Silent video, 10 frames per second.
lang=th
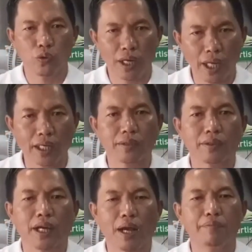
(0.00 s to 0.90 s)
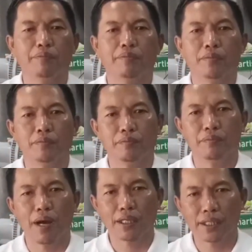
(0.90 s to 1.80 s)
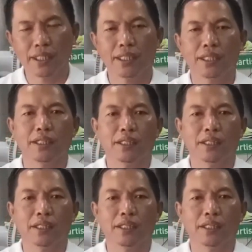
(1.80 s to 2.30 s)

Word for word: ตัวเล็กนะครับพักหนี้